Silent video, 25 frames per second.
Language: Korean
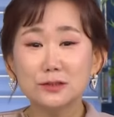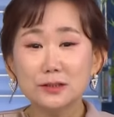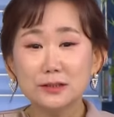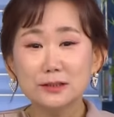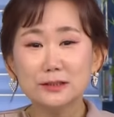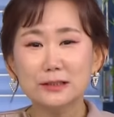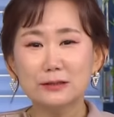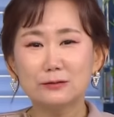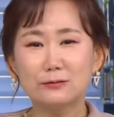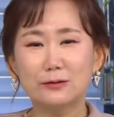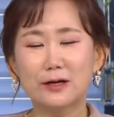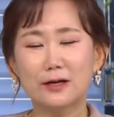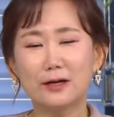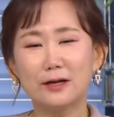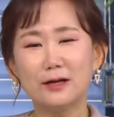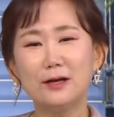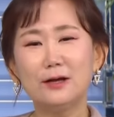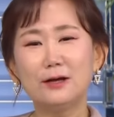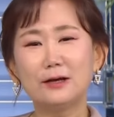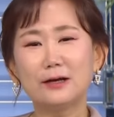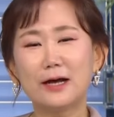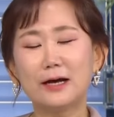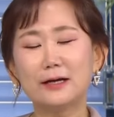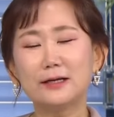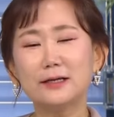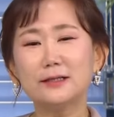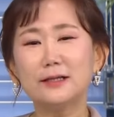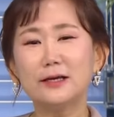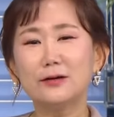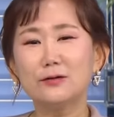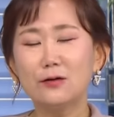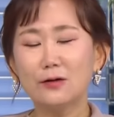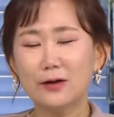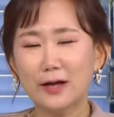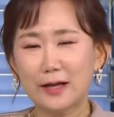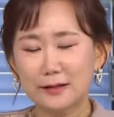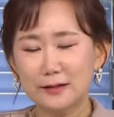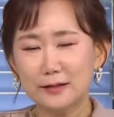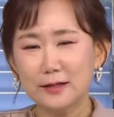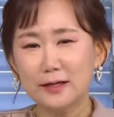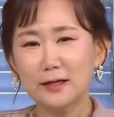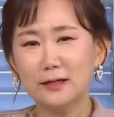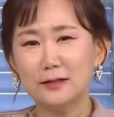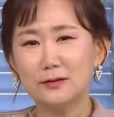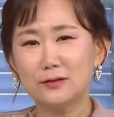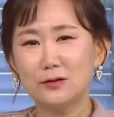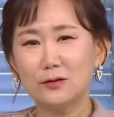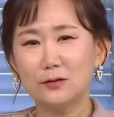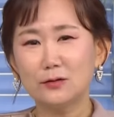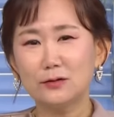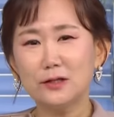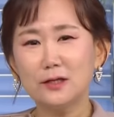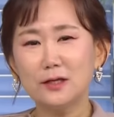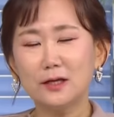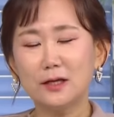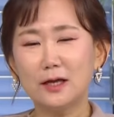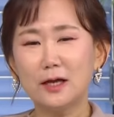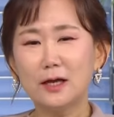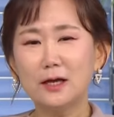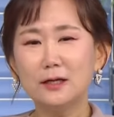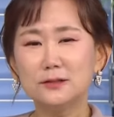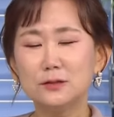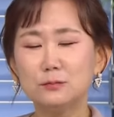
치킨과 갖게 된 것 같냐 했더니 했더니